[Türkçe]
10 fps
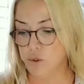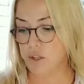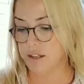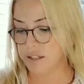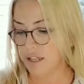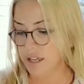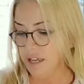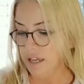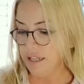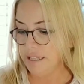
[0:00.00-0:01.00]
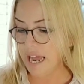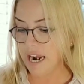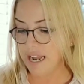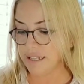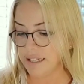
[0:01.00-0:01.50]
Bu saati
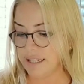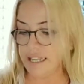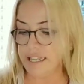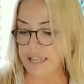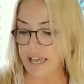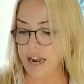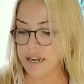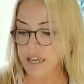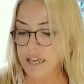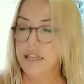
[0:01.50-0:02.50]
değerlendirirseniz eğer.